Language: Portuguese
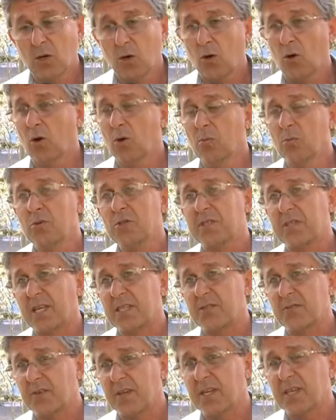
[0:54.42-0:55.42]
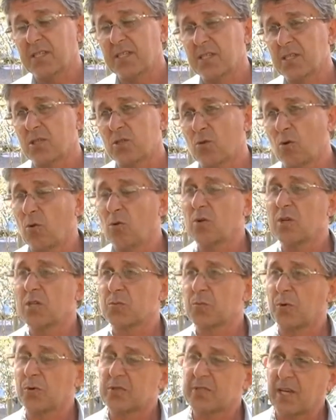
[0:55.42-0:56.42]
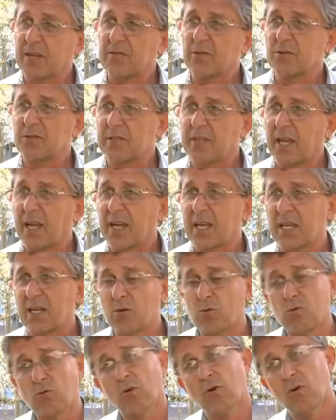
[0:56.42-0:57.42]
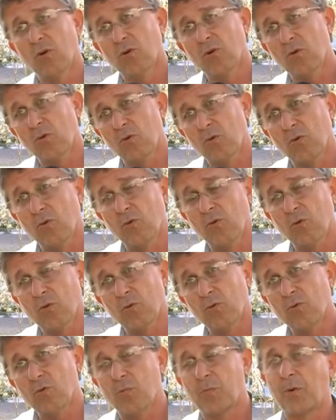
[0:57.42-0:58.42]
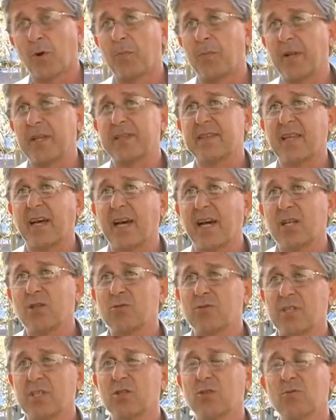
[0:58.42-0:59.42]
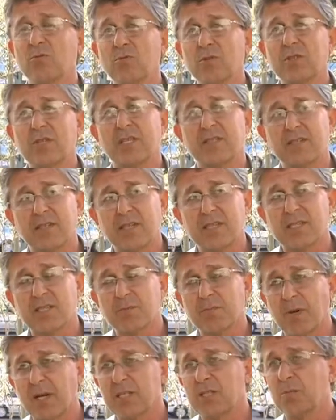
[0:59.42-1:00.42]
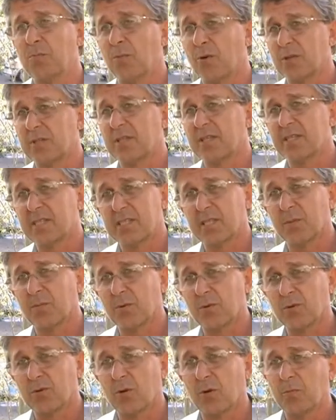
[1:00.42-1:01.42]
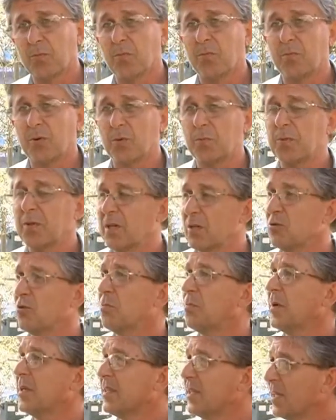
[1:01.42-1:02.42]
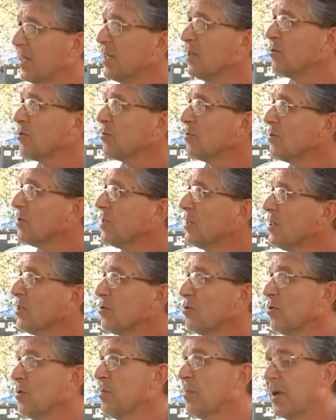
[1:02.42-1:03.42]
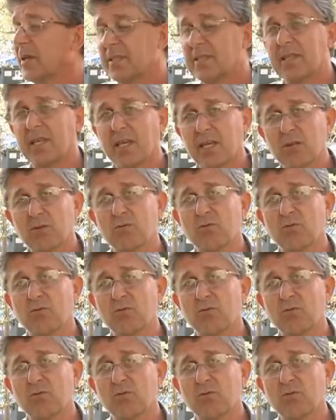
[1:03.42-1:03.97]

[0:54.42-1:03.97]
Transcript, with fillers: ou muitas vezes com o responsável técnico ou o, o proprietário dando muitas vezes mais importância para a opinião do pedreiro, do empreiteiro,